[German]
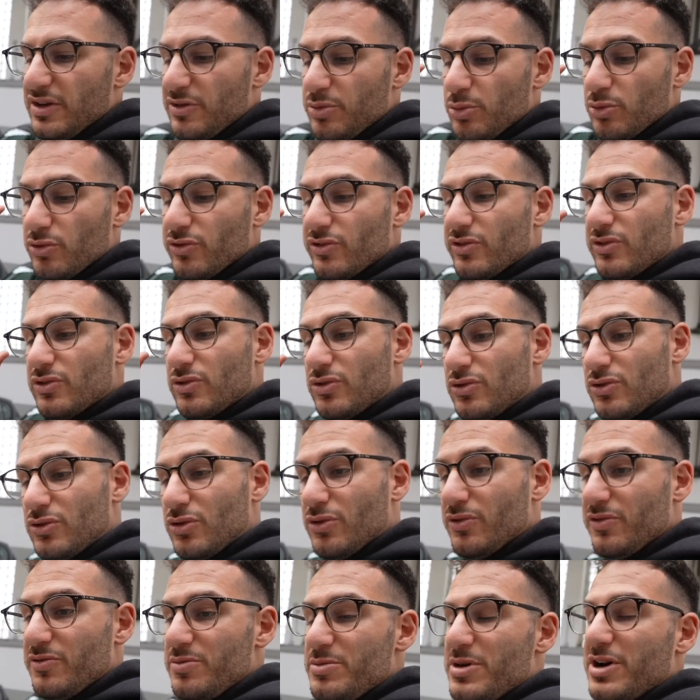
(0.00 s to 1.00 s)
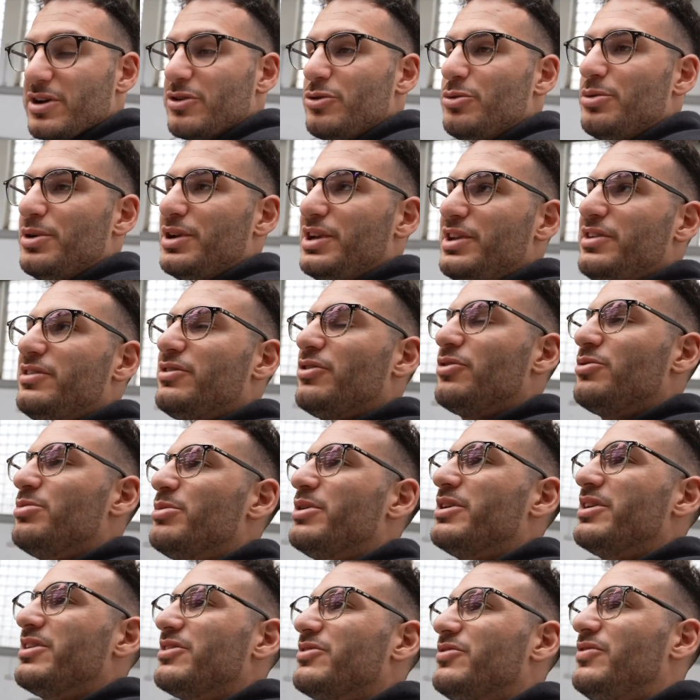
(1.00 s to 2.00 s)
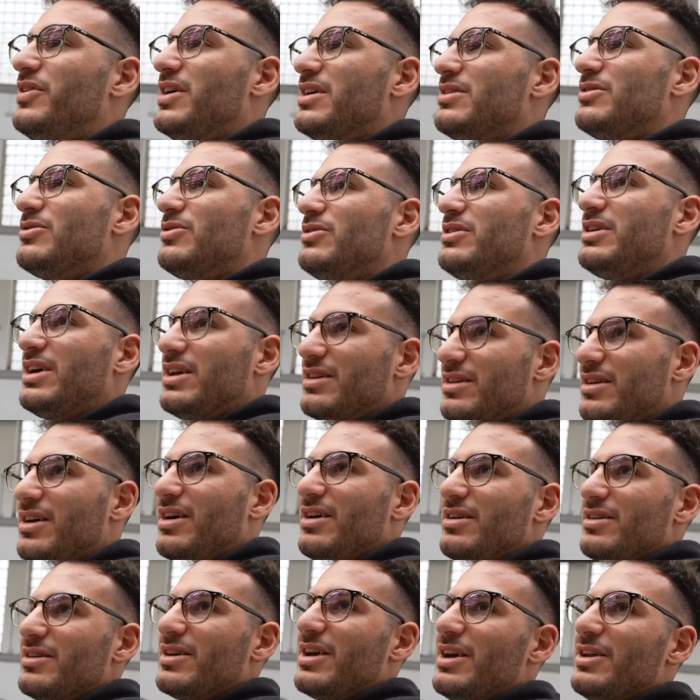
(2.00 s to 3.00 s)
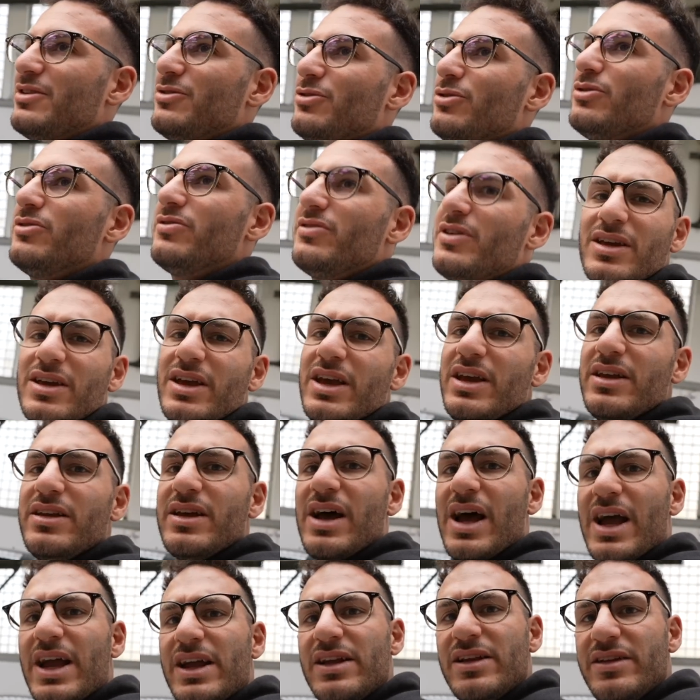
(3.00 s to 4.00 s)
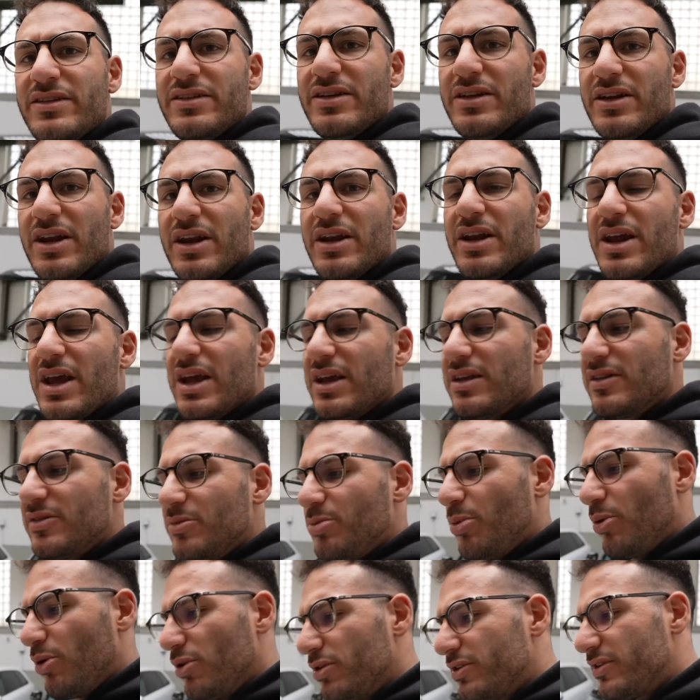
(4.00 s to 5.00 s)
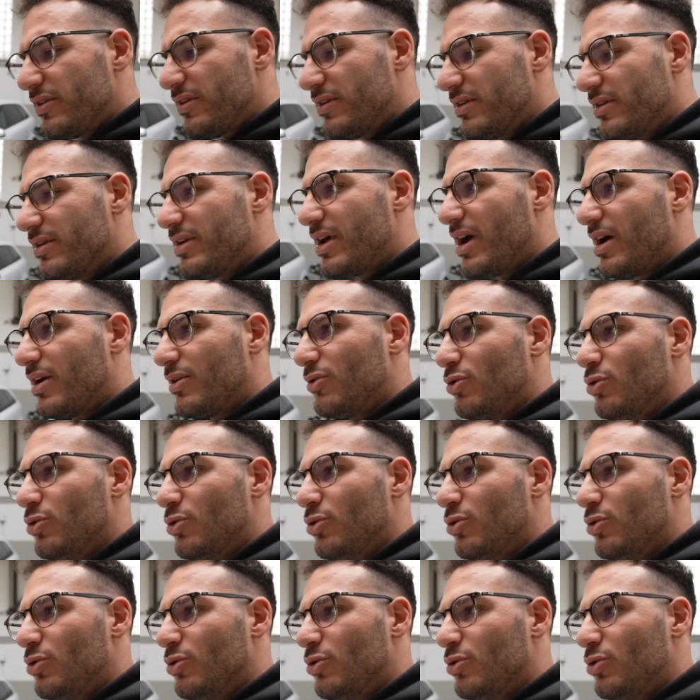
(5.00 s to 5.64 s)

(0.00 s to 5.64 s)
Ich muss TÜV machen. Überlegt euch mal, das Fahrzeug hat gerade keinen TÜV, geht eigentlich in den Export nach